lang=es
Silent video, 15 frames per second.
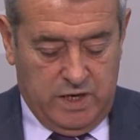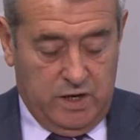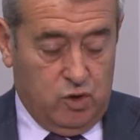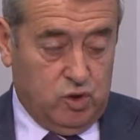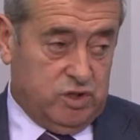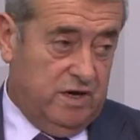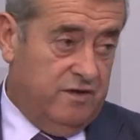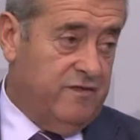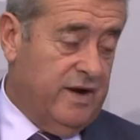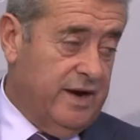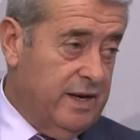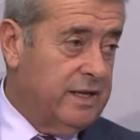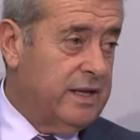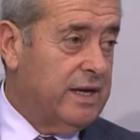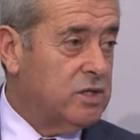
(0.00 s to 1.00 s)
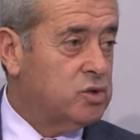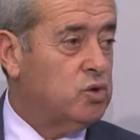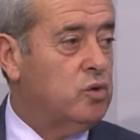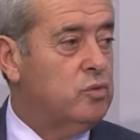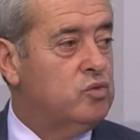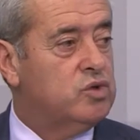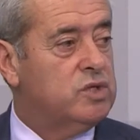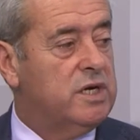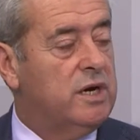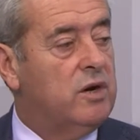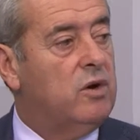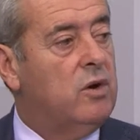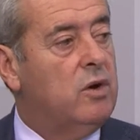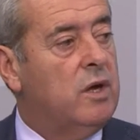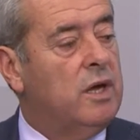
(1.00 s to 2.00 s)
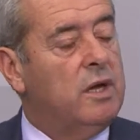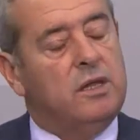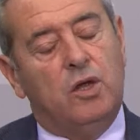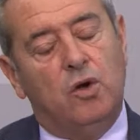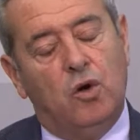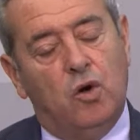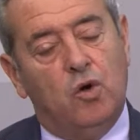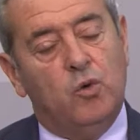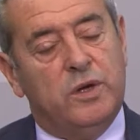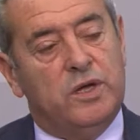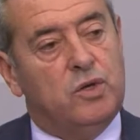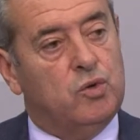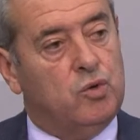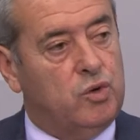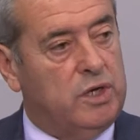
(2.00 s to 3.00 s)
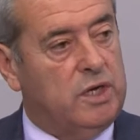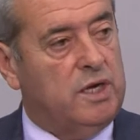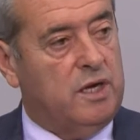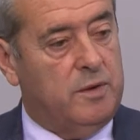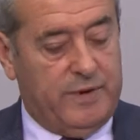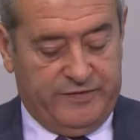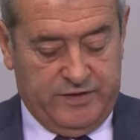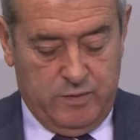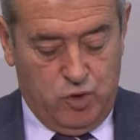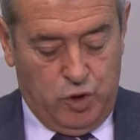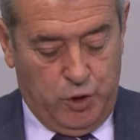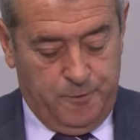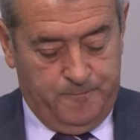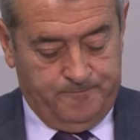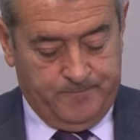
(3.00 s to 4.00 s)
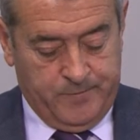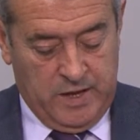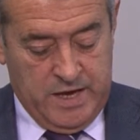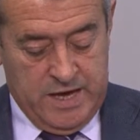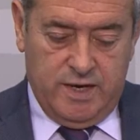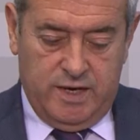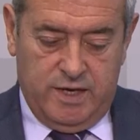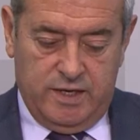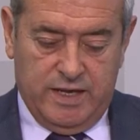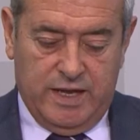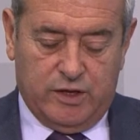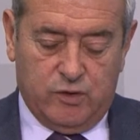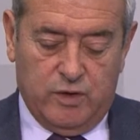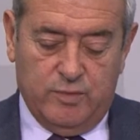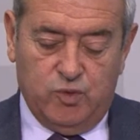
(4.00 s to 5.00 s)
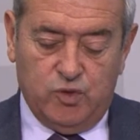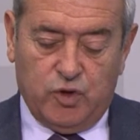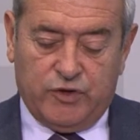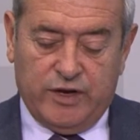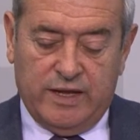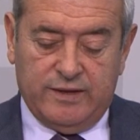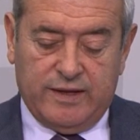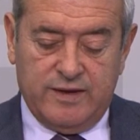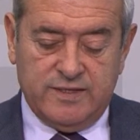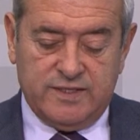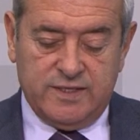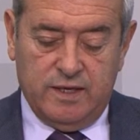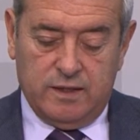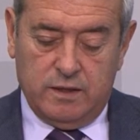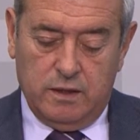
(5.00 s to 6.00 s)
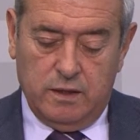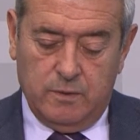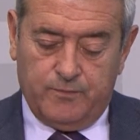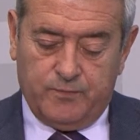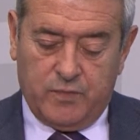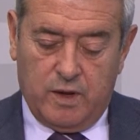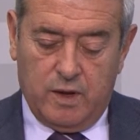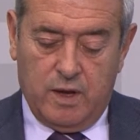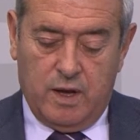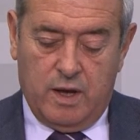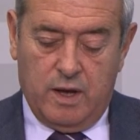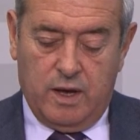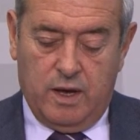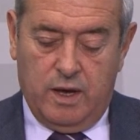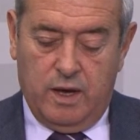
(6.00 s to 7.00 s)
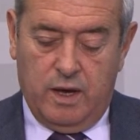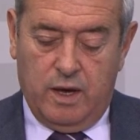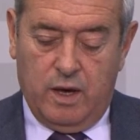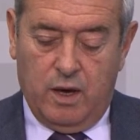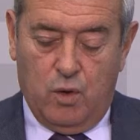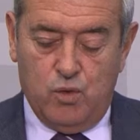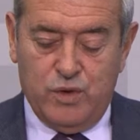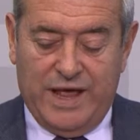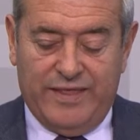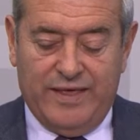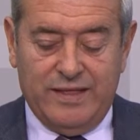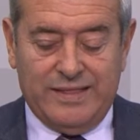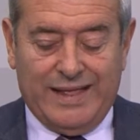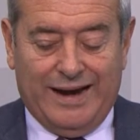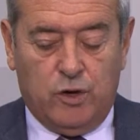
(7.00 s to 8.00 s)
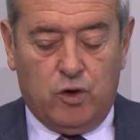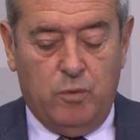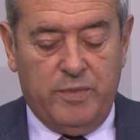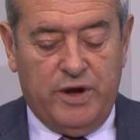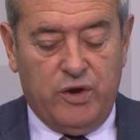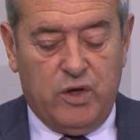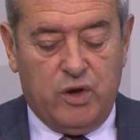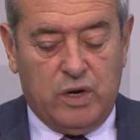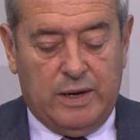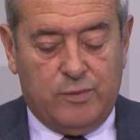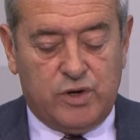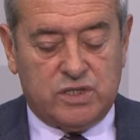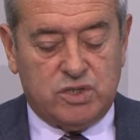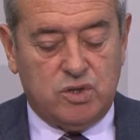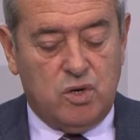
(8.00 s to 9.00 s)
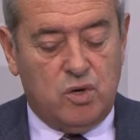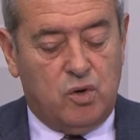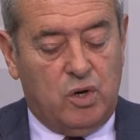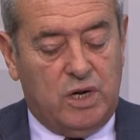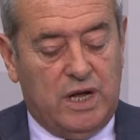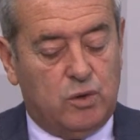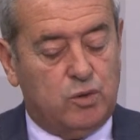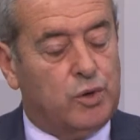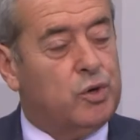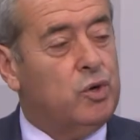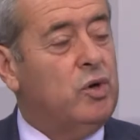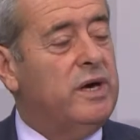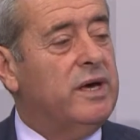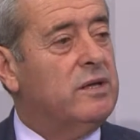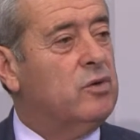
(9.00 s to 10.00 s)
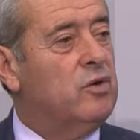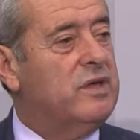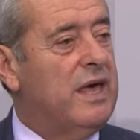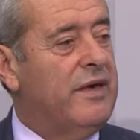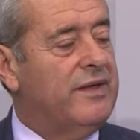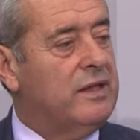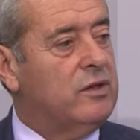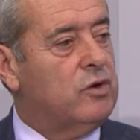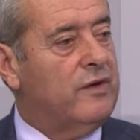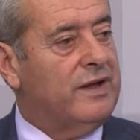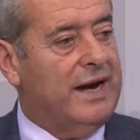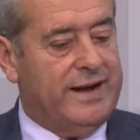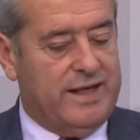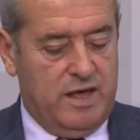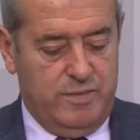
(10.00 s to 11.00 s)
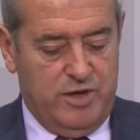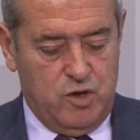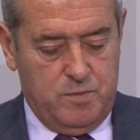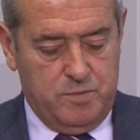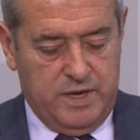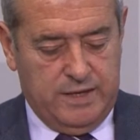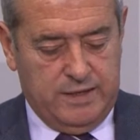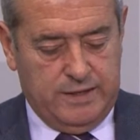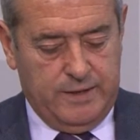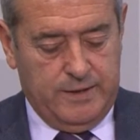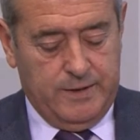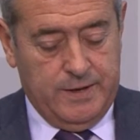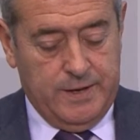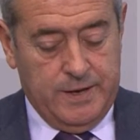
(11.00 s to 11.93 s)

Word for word: Josefa, en este caso museo, digo juventud y, patrimonio. Y dentro del punto 37, eh, una adenda al convenio de colaboración con la Cruz Roja, esto es ya dentro del área de medio ambiente,